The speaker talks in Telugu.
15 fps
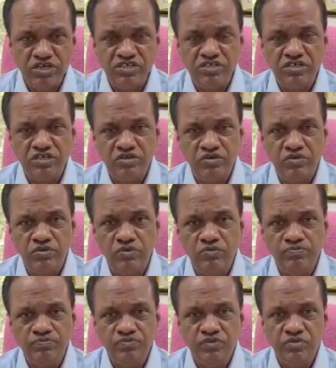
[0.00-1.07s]
చేయించినందుకు
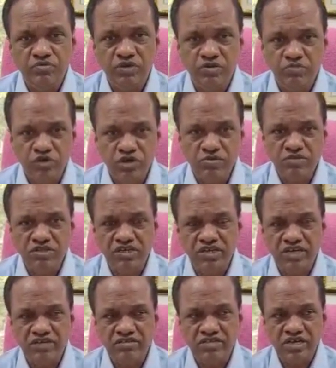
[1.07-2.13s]
మరి ముఖ్యమంత్రి
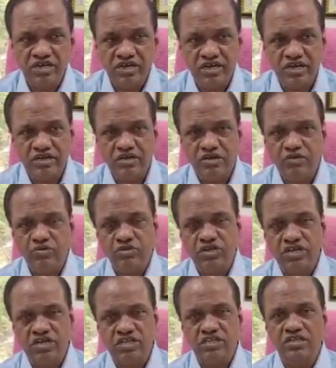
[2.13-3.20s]
కేసీఆర్ గారికి
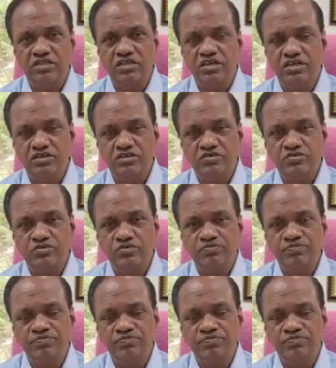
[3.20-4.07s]
కృతజ్ఞతలు తెలియజేస్తూ